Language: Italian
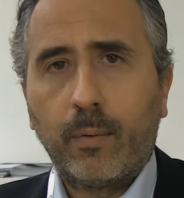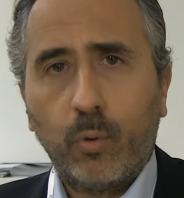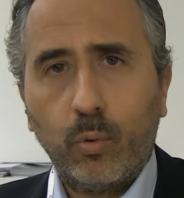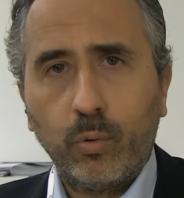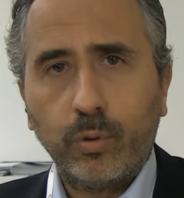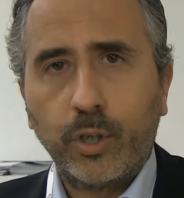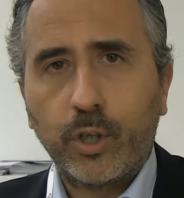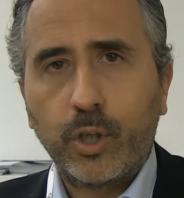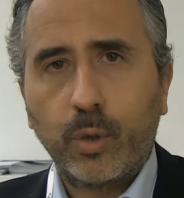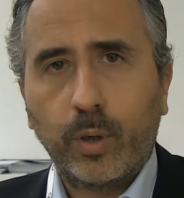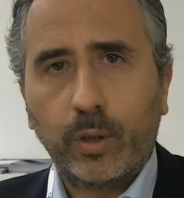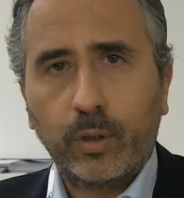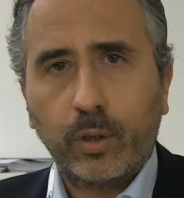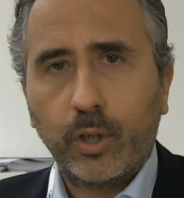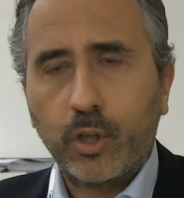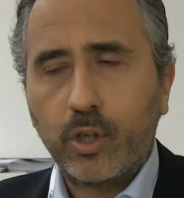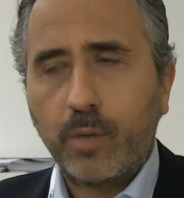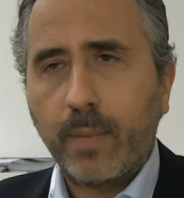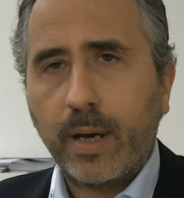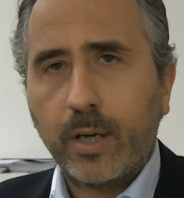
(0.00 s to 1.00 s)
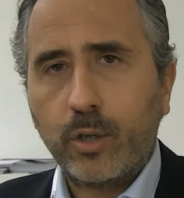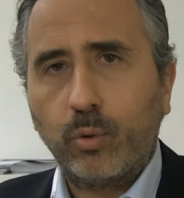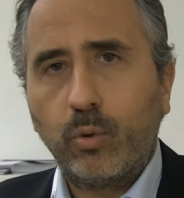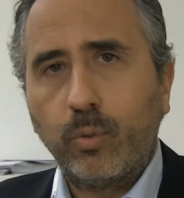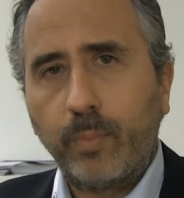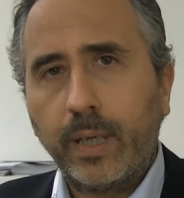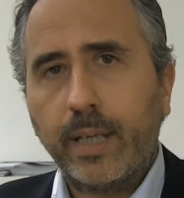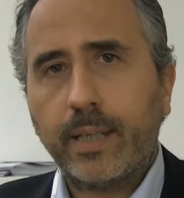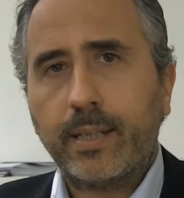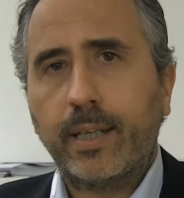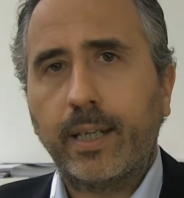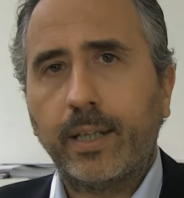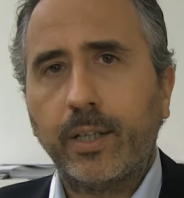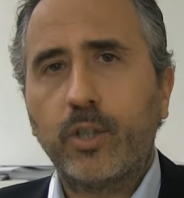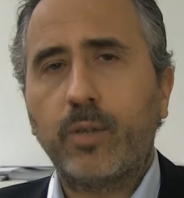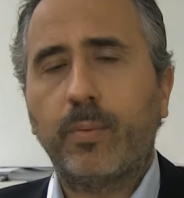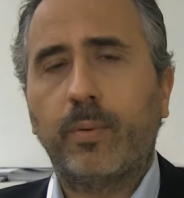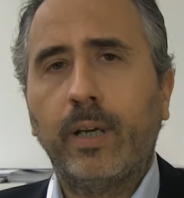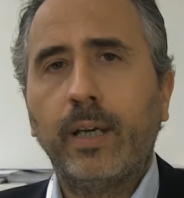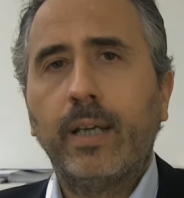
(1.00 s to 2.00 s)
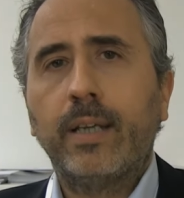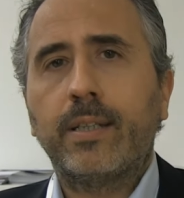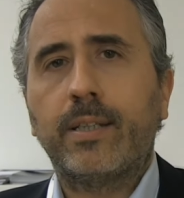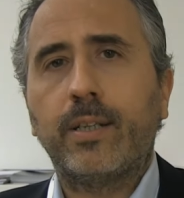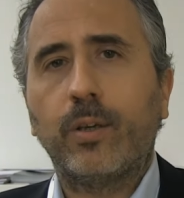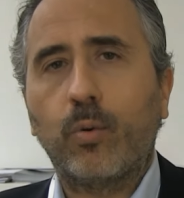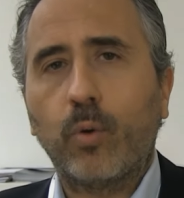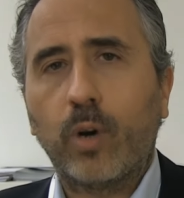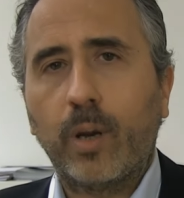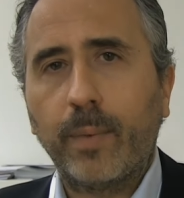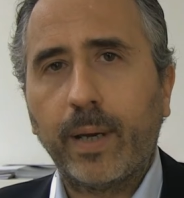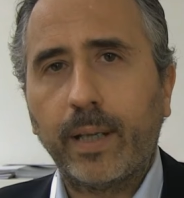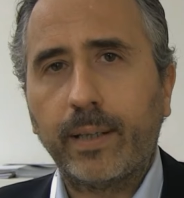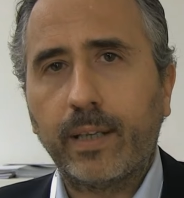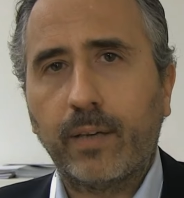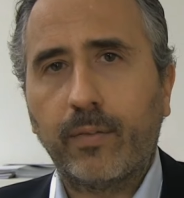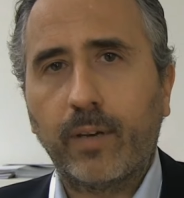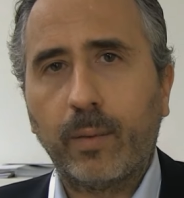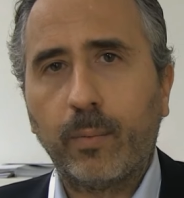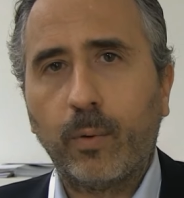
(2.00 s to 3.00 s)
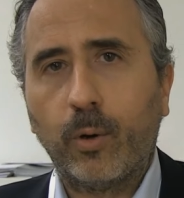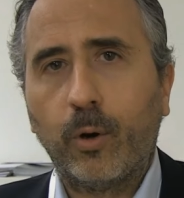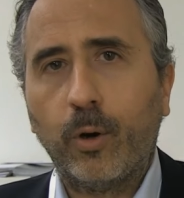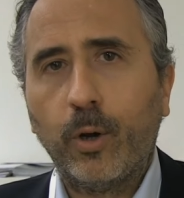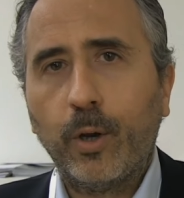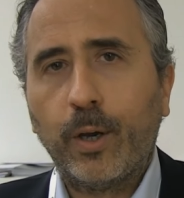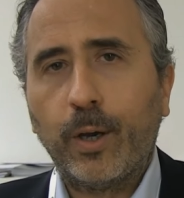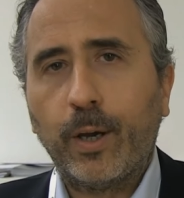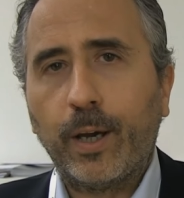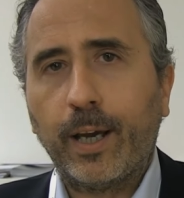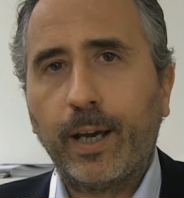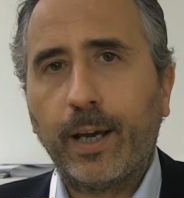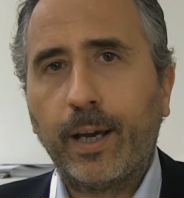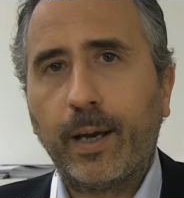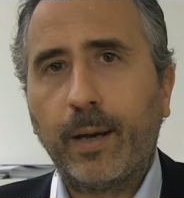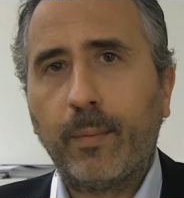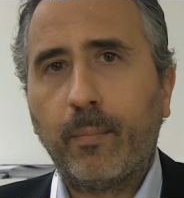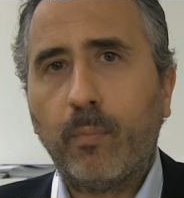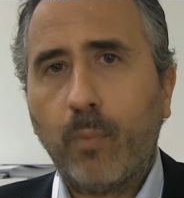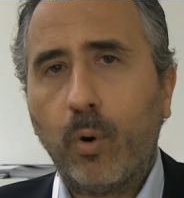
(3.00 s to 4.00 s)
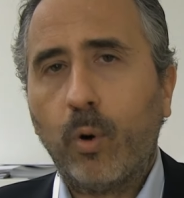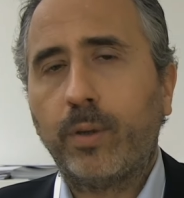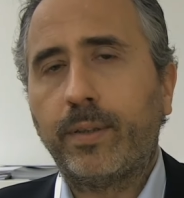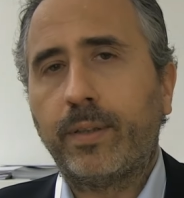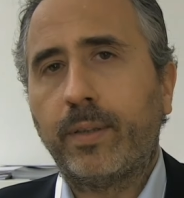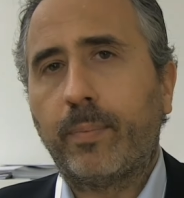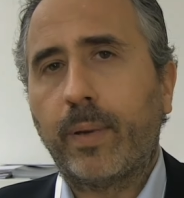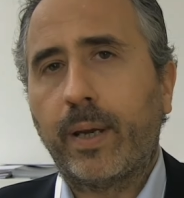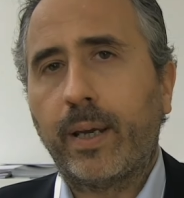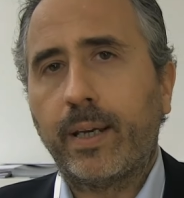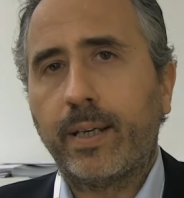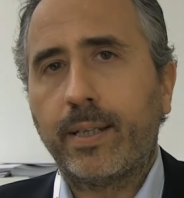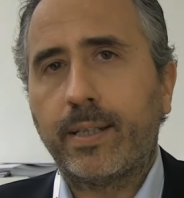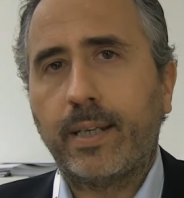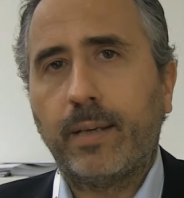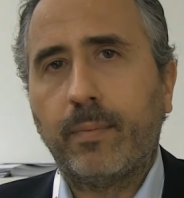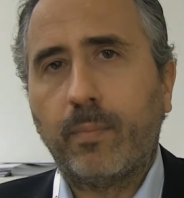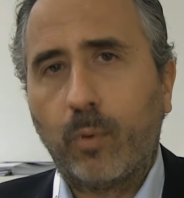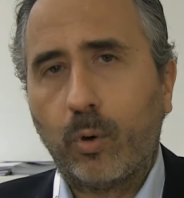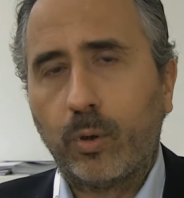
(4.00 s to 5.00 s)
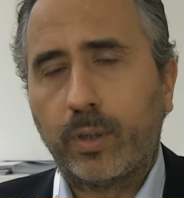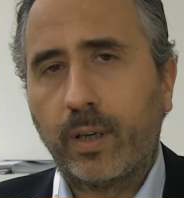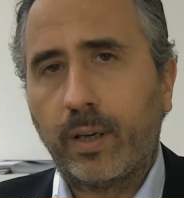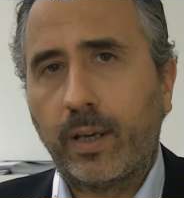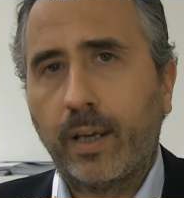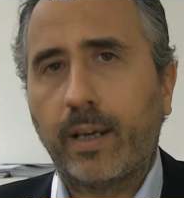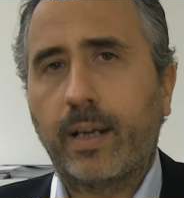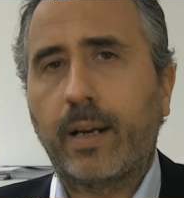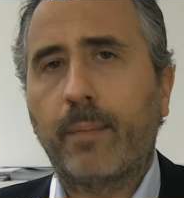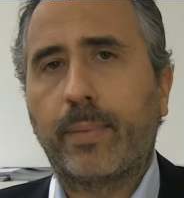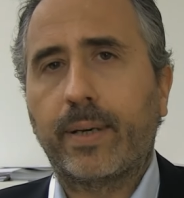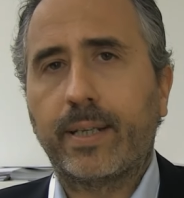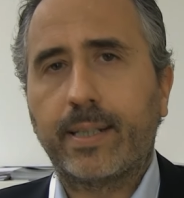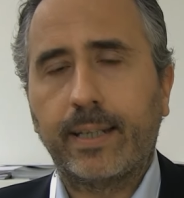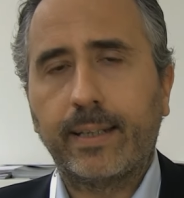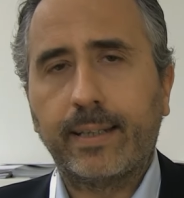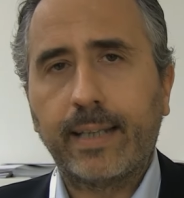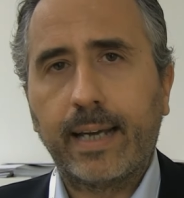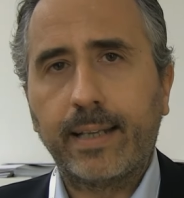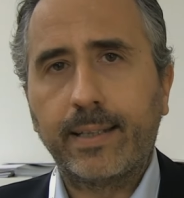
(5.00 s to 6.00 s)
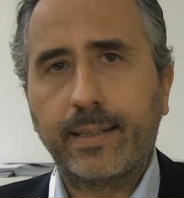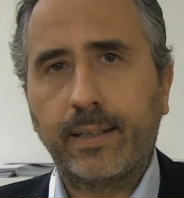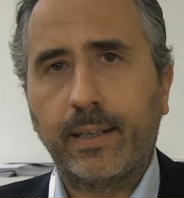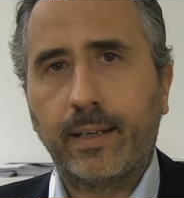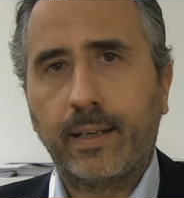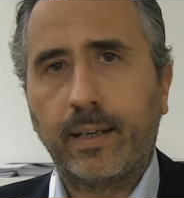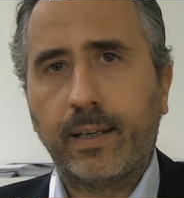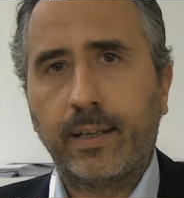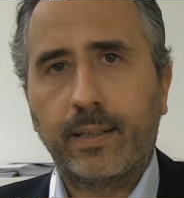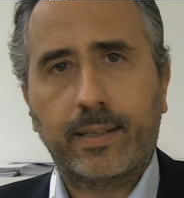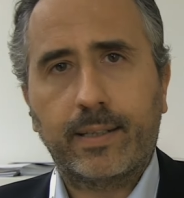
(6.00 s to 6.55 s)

11-14 maggio 2016, sicuramente avremo eh, molti paesi, molte rappresentanze eh,